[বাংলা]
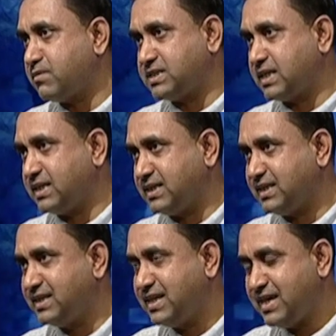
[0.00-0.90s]
আমার জানা নেই
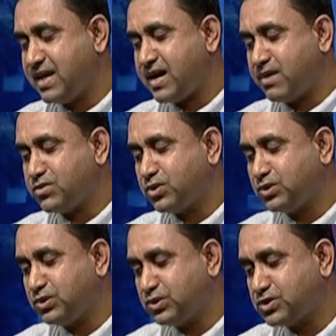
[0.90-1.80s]
আমি
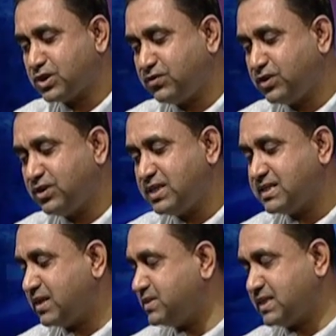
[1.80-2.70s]
কতটুকু সফল হয়েছি
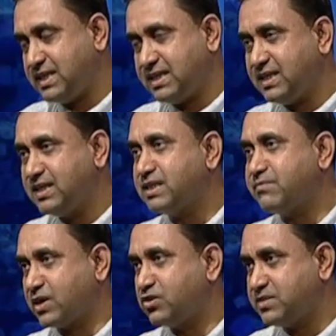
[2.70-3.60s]
আমি জানি না এটা
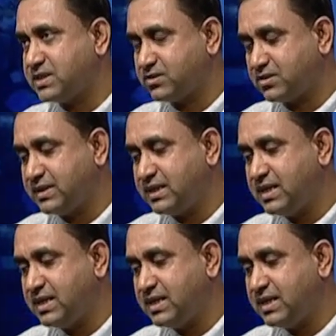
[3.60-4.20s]
পাঠক বিচার করবেন